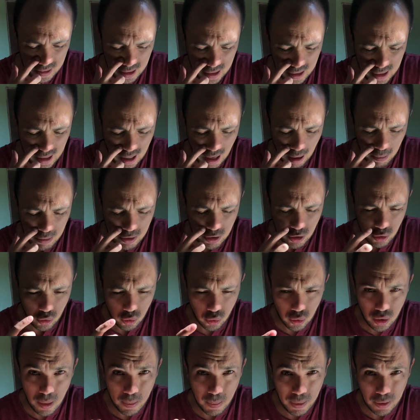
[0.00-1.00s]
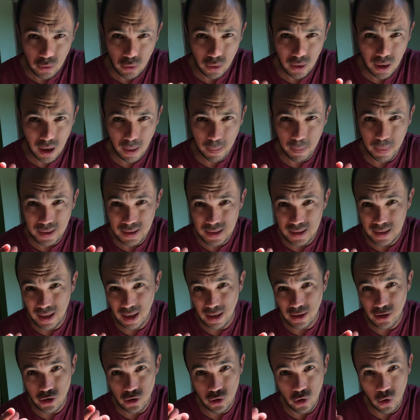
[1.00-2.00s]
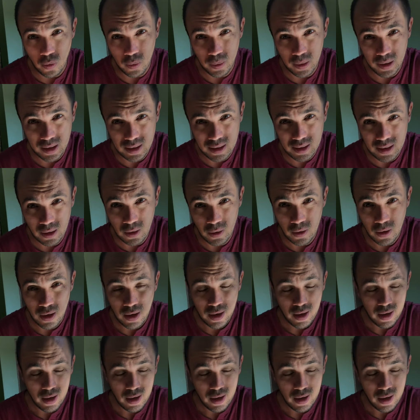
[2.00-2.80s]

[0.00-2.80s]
que é absurda para a tua capacidade de compreensão